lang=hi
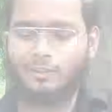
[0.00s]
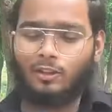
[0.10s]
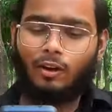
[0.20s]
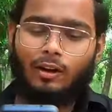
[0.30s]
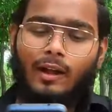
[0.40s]
तो
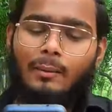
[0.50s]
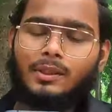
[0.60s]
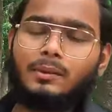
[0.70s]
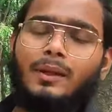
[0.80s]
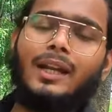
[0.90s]
देखो हम
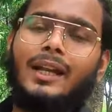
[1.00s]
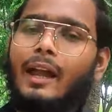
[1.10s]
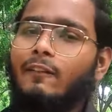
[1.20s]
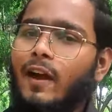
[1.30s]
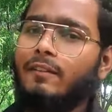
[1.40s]
सबसे पहले लेकर
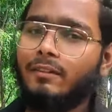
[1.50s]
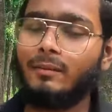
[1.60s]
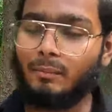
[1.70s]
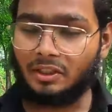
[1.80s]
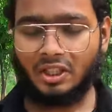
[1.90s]
आए फाइव इन
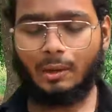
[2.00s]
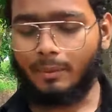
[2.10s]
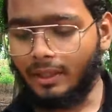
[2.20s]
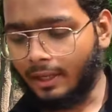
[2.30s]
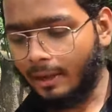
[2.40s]
वन मशीन
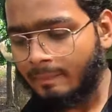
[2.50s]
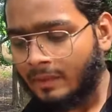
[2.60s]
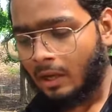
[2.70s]
अपनी ठीक है